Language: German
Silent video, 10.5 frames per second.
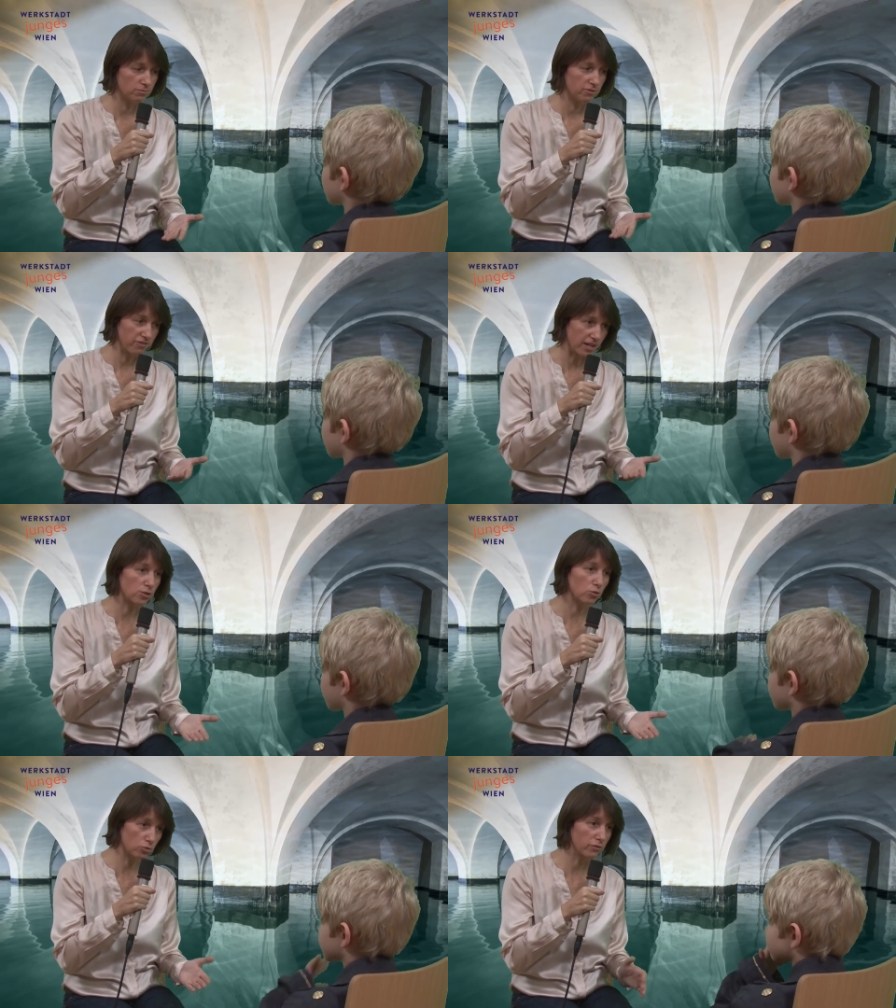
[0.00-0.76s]

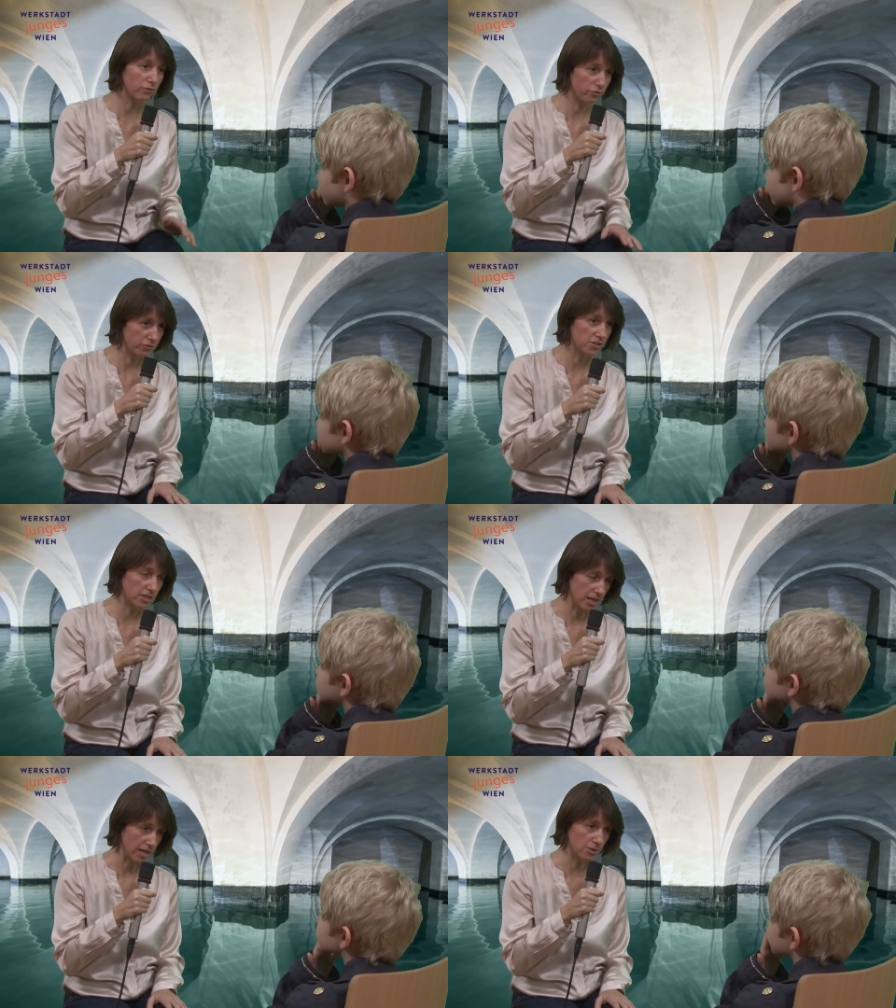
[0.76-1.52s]
fast
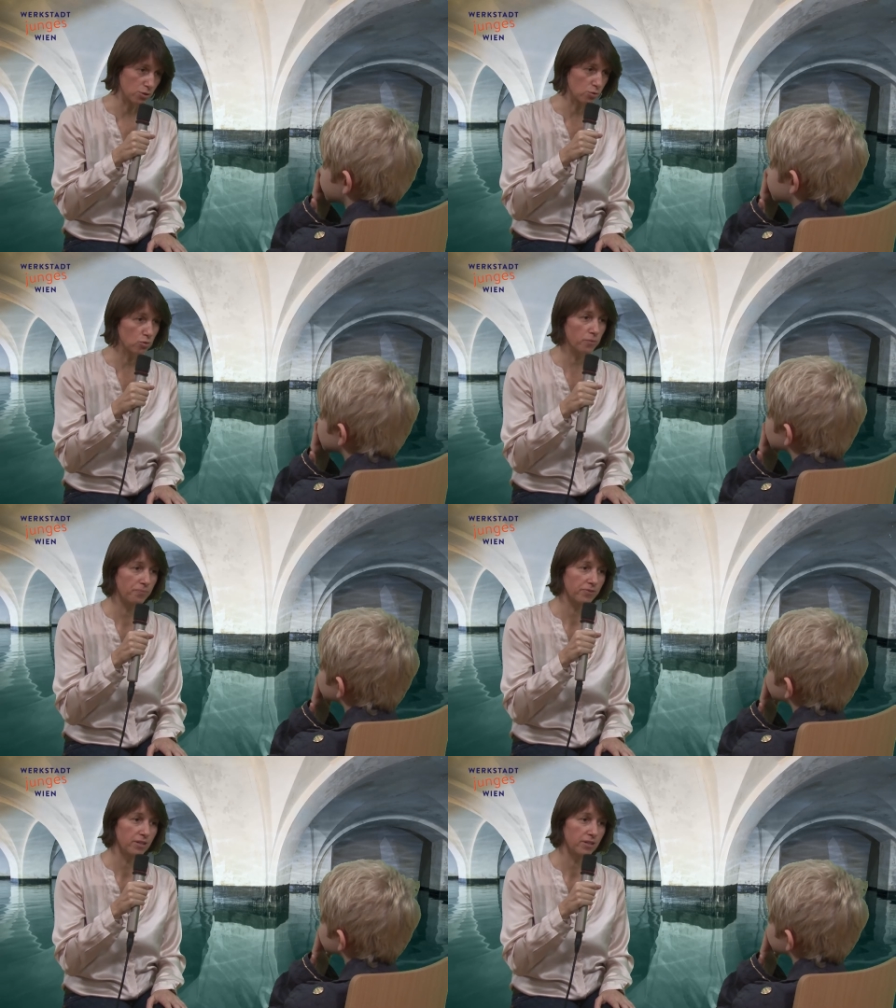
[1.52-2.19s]
150 Jahren so,